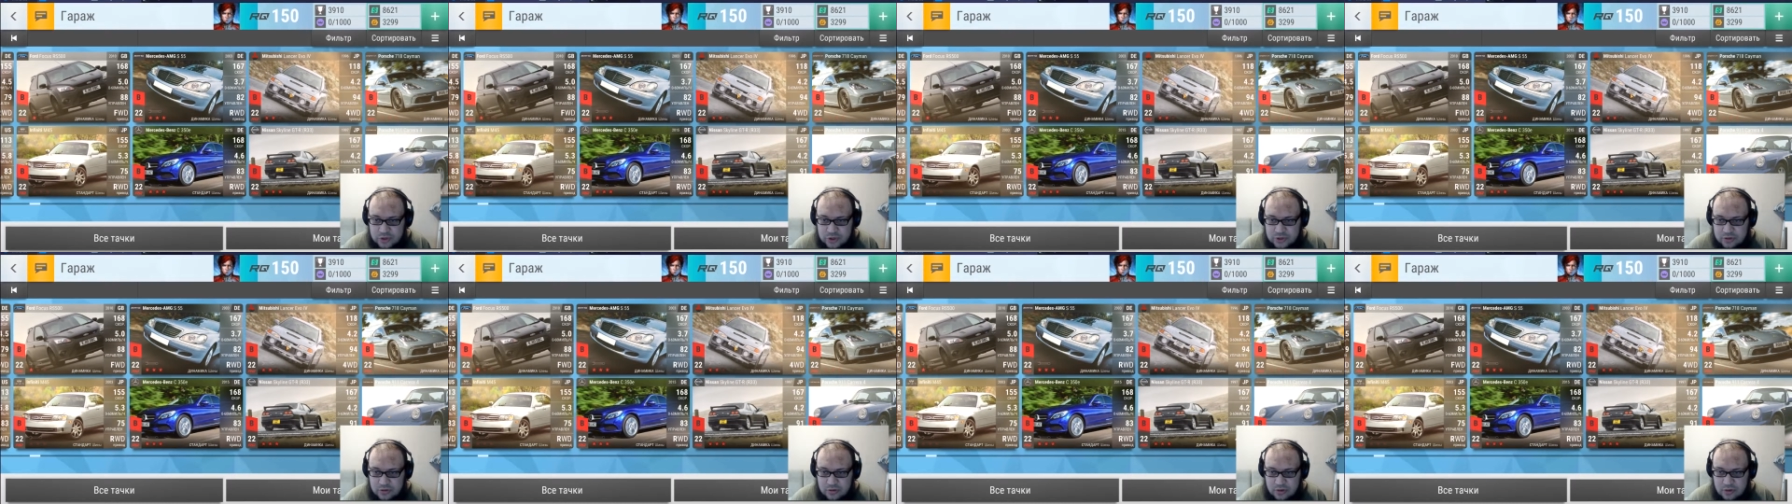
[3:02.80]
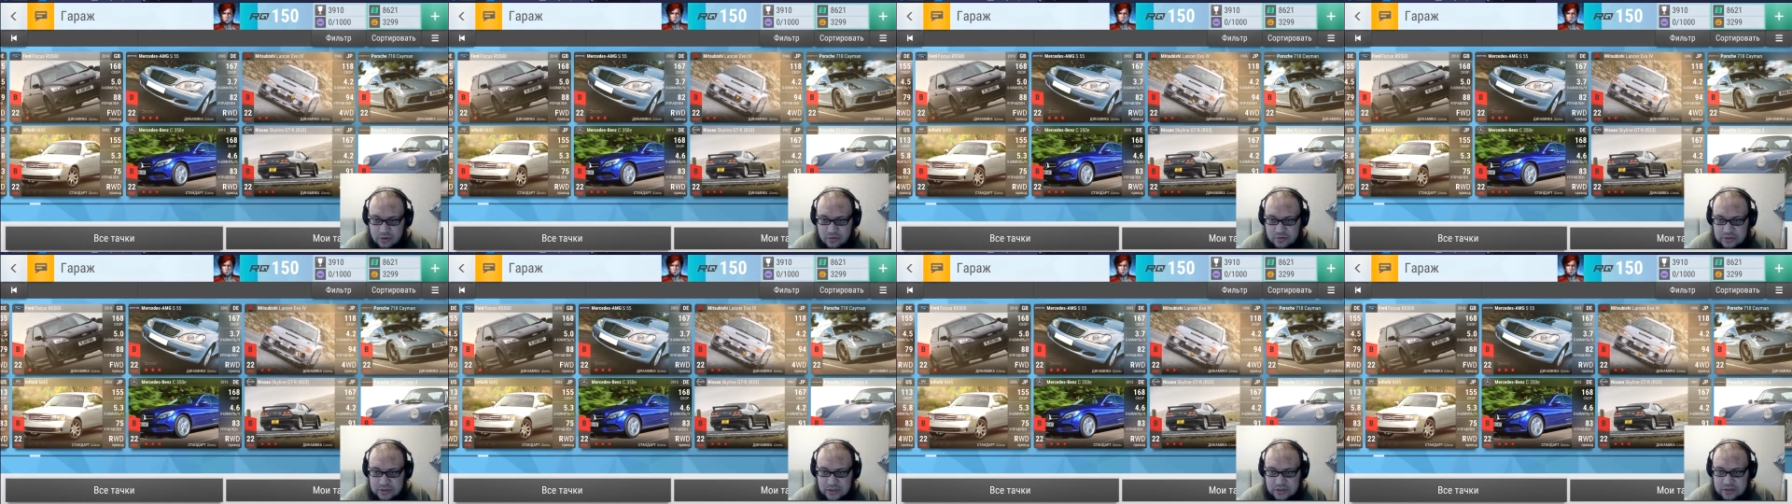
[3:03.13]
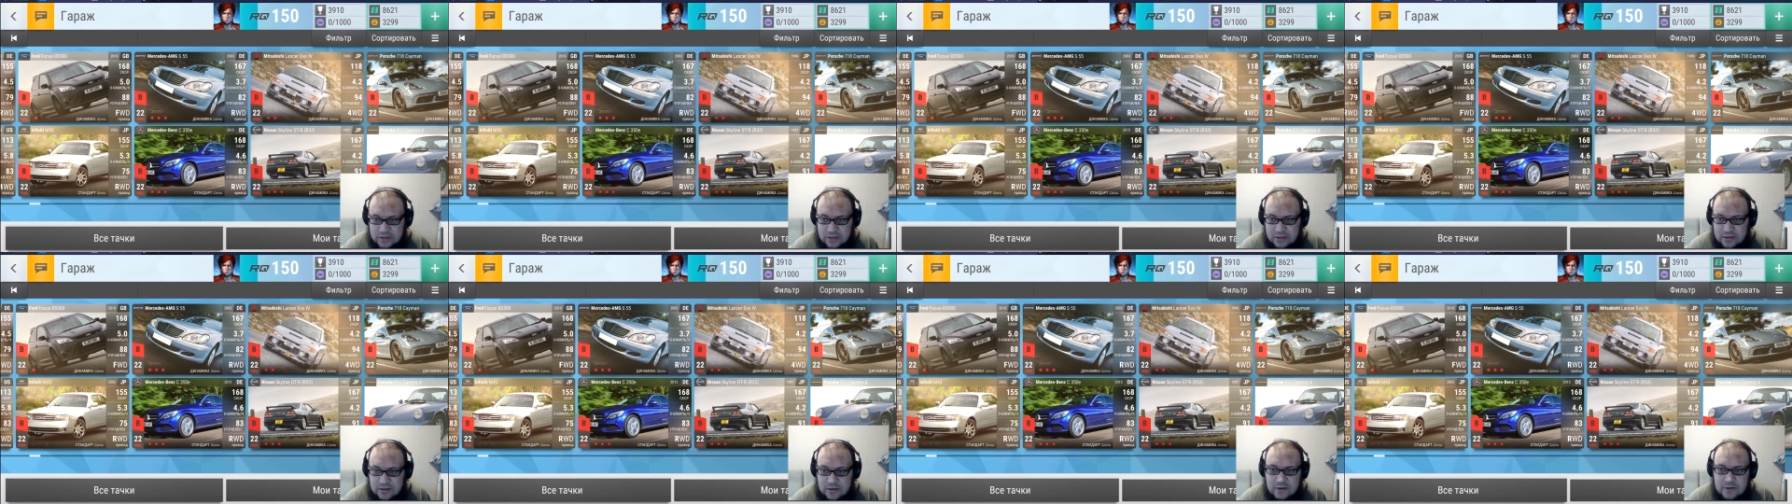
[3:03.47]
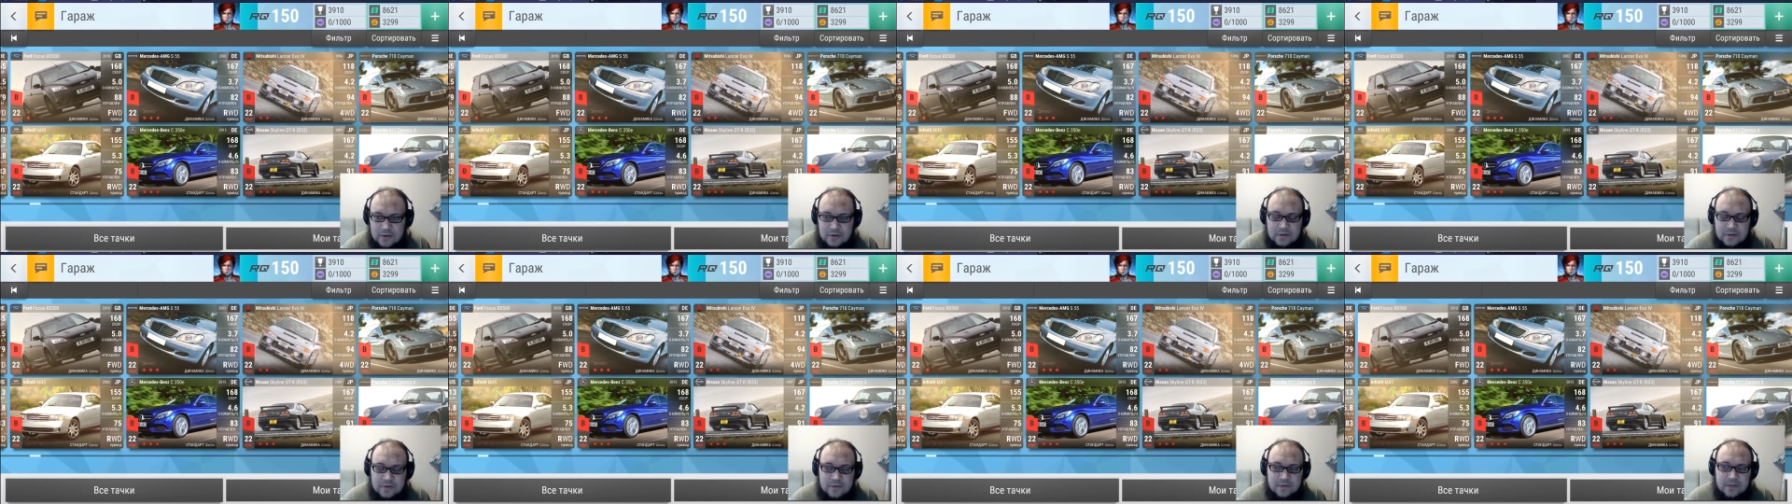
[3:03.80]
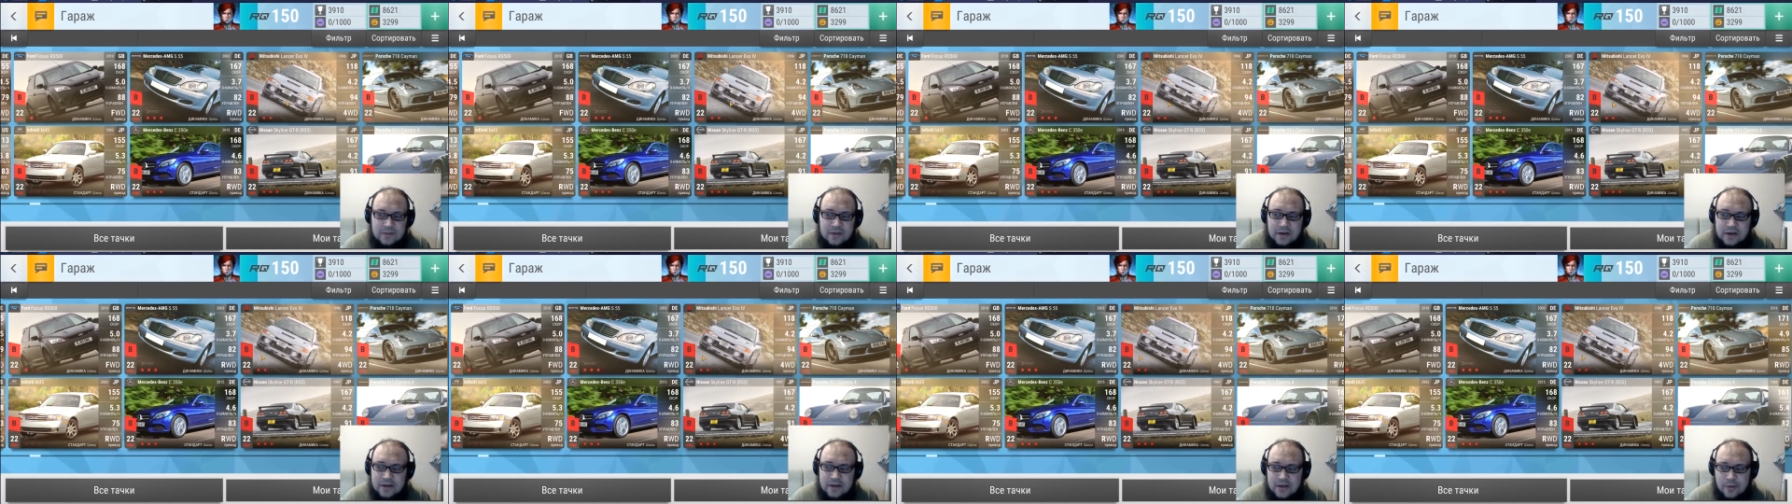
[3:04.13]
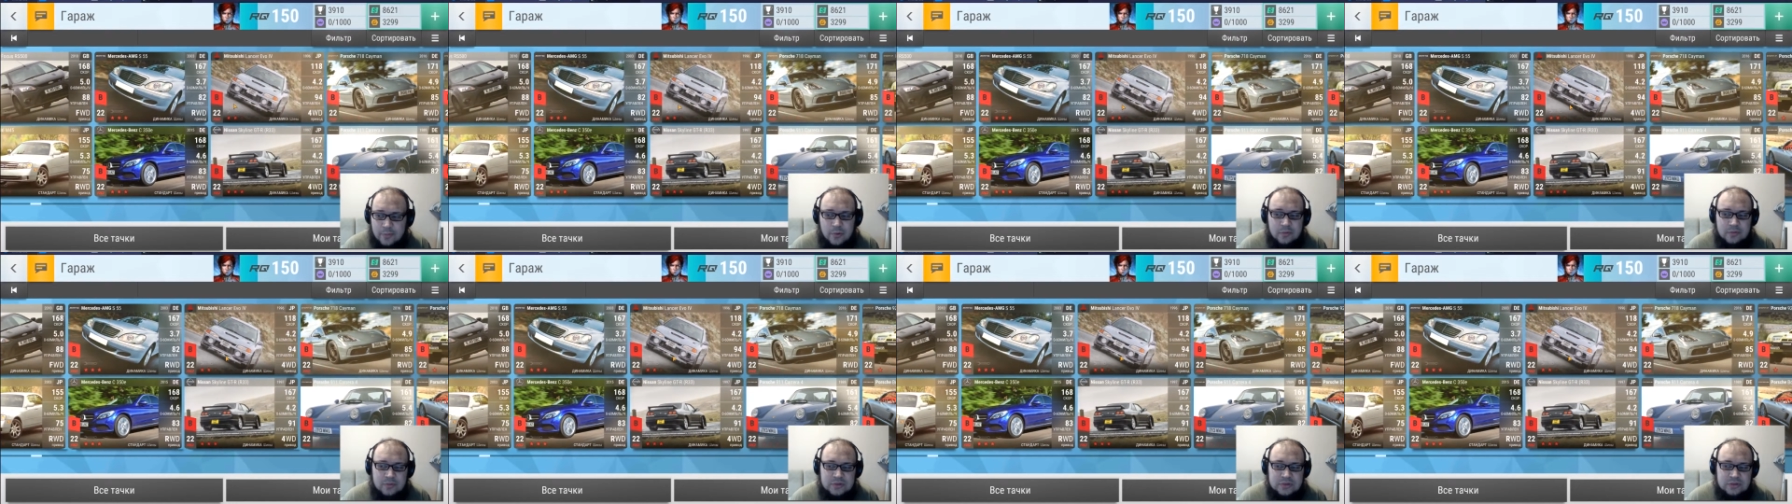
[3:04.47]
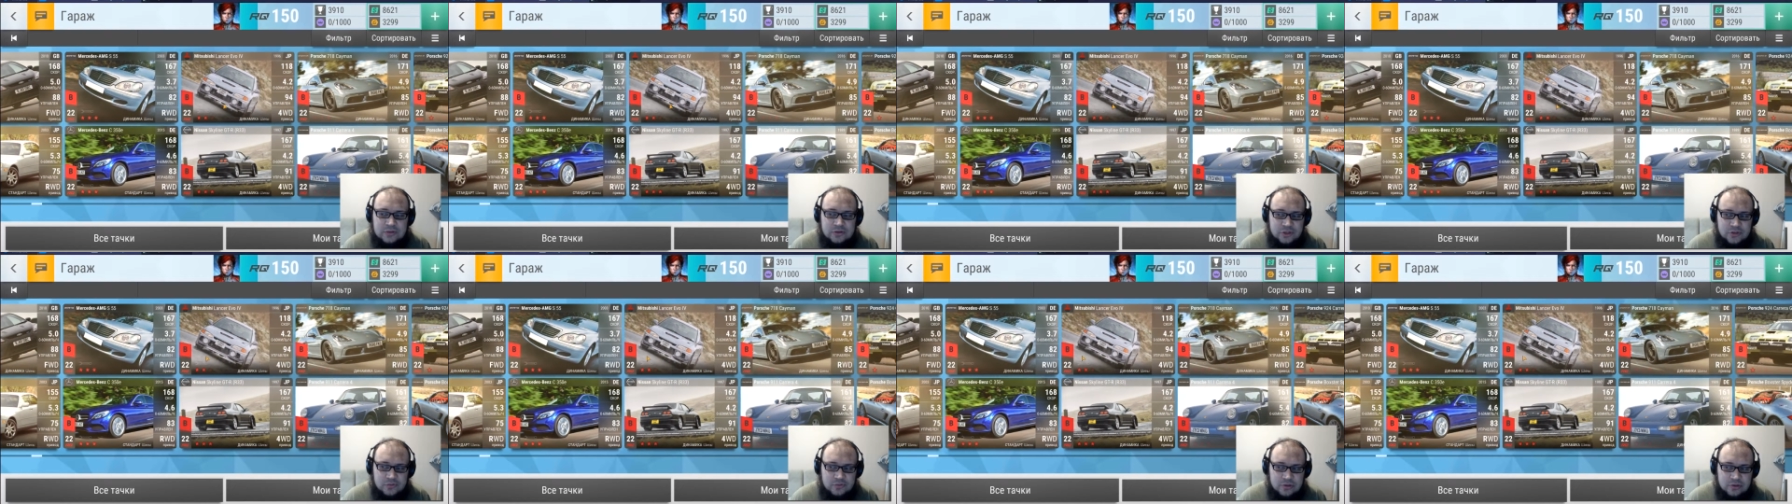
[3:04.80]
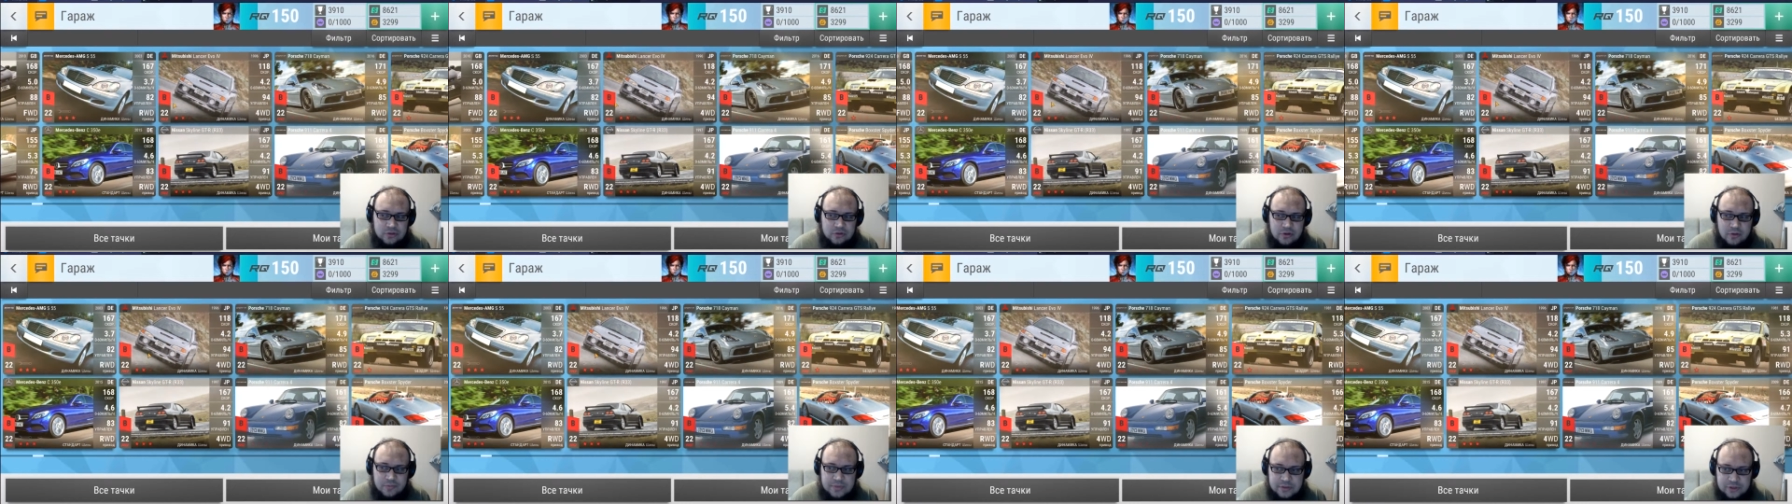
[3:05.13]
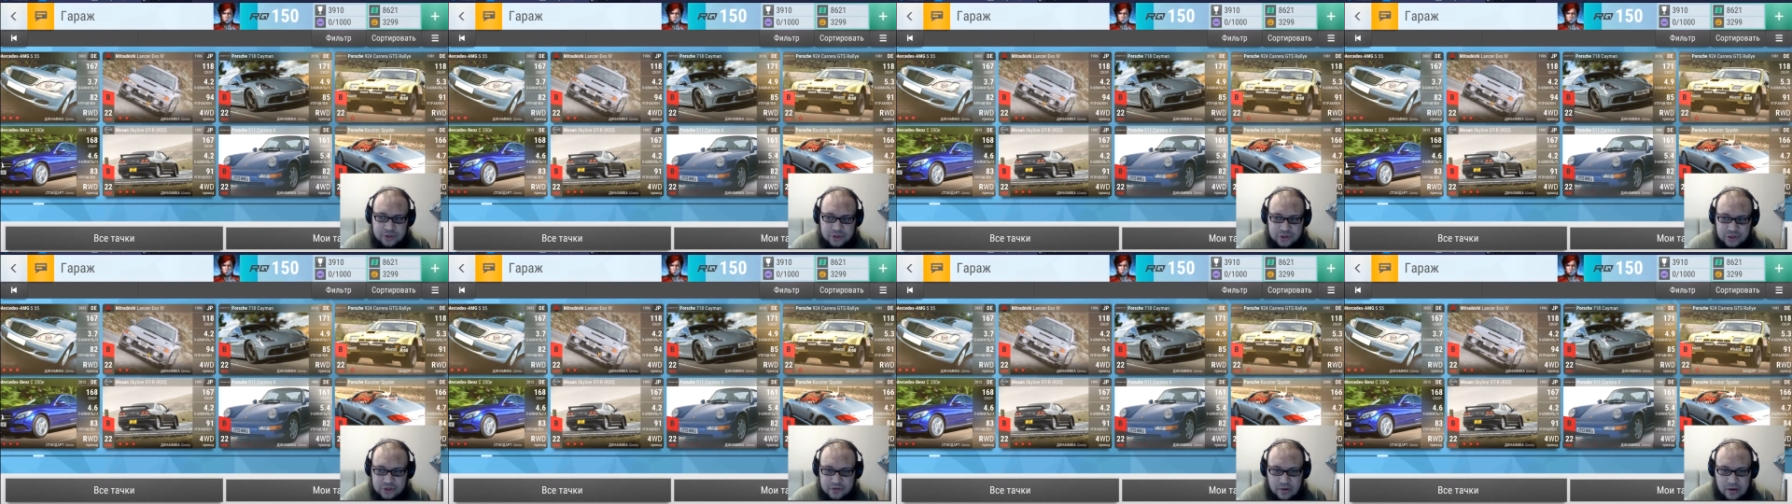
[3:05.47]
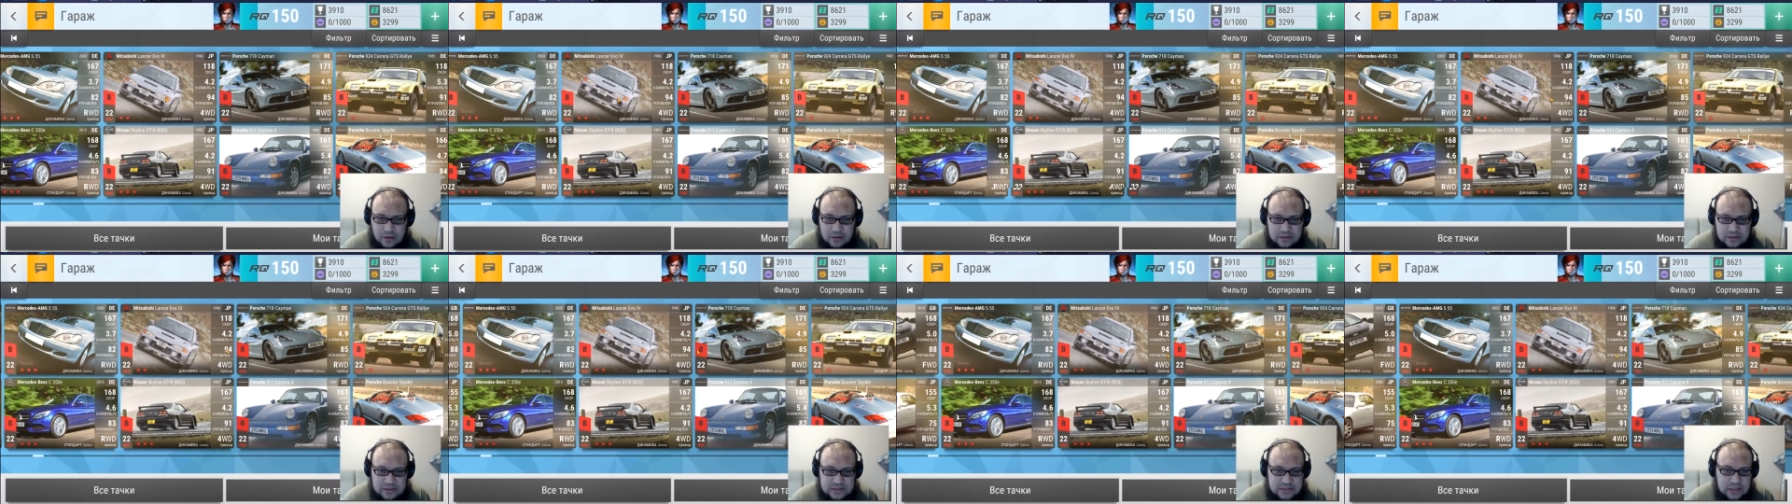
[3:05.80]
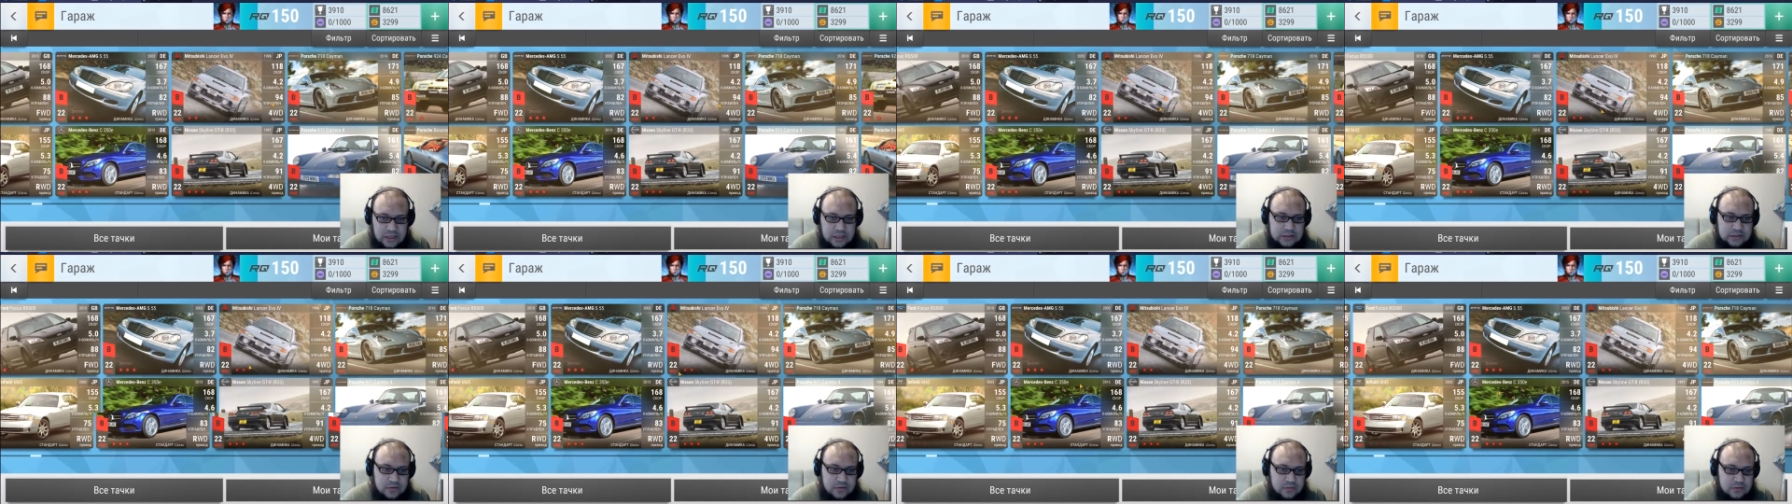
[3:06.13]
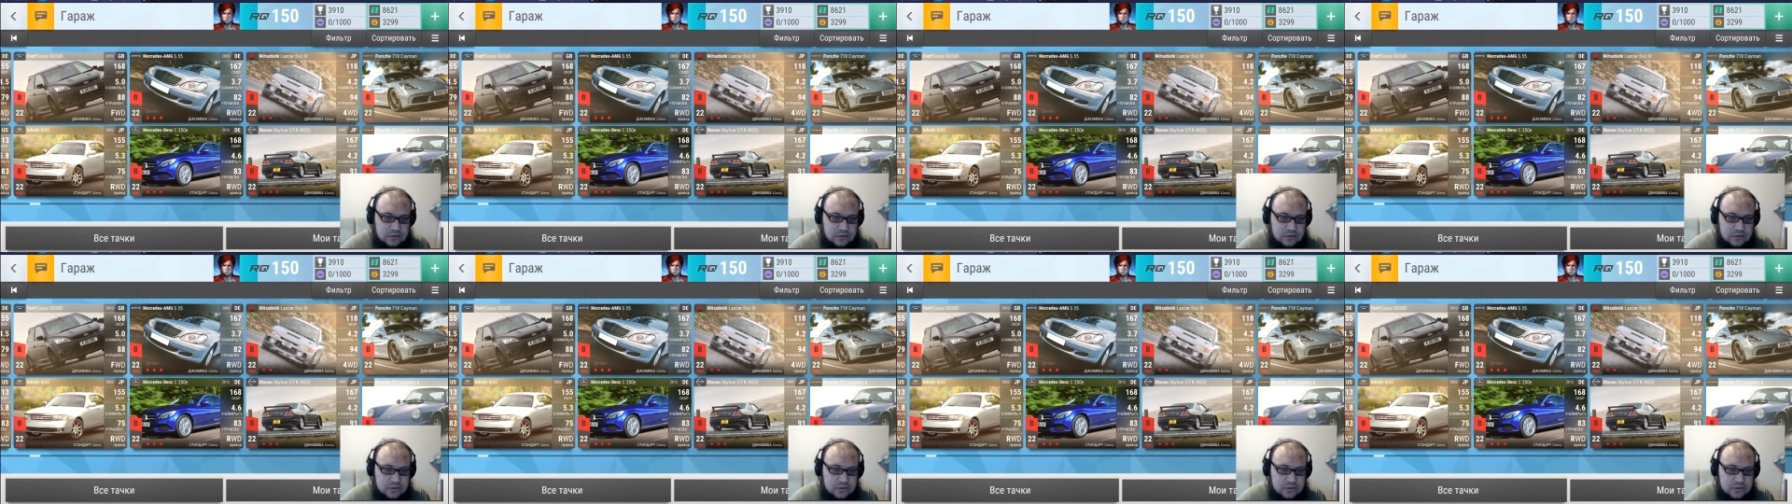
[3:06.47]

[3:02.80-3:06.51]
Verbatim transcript: что ли, вот это. Да, я, помню, очень много переживала за этого.